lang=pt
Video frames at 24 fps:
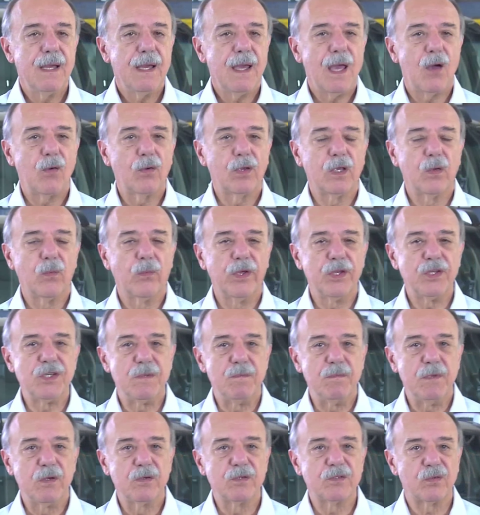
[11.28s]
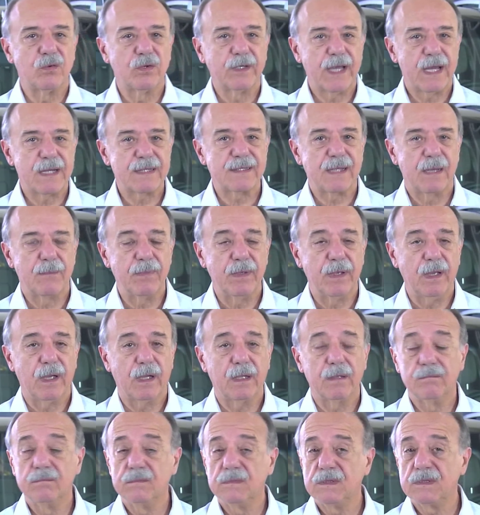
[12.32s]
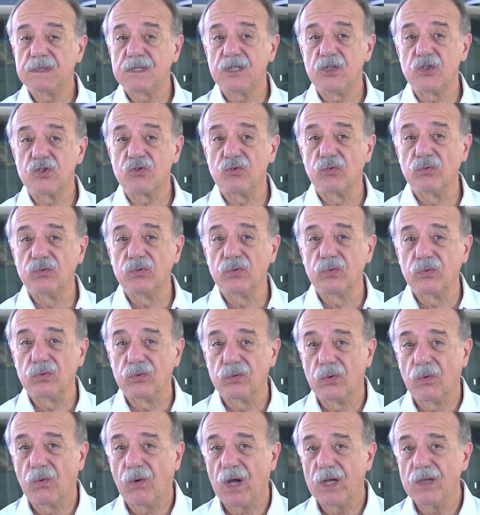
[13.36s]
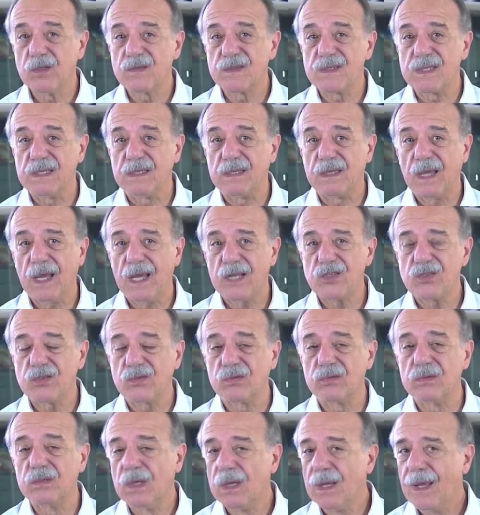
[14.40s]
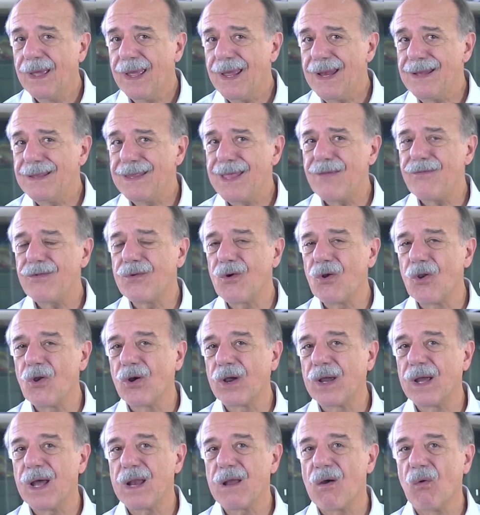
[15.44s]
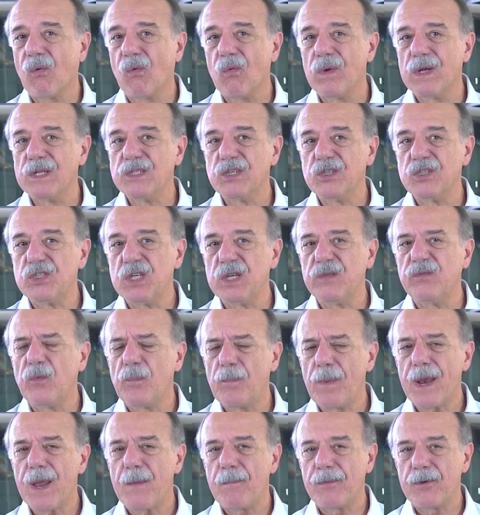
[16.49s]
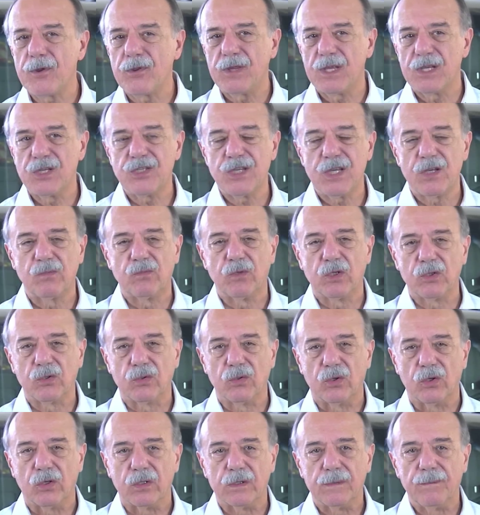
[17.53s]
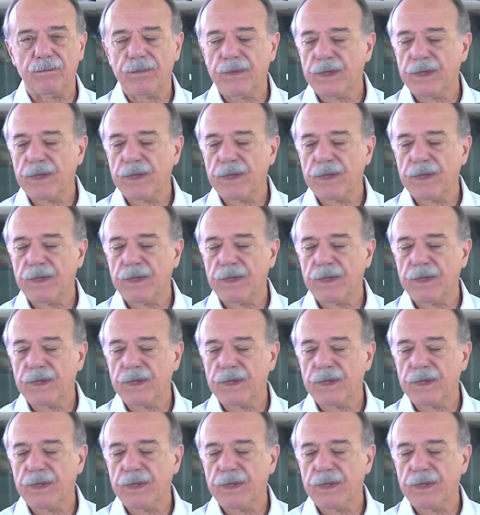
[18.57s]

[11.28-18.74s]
É o que o Edmilson quer saber. Se junto com o óleo sintético, ele deve colocar algum aditivo para proteger o motor.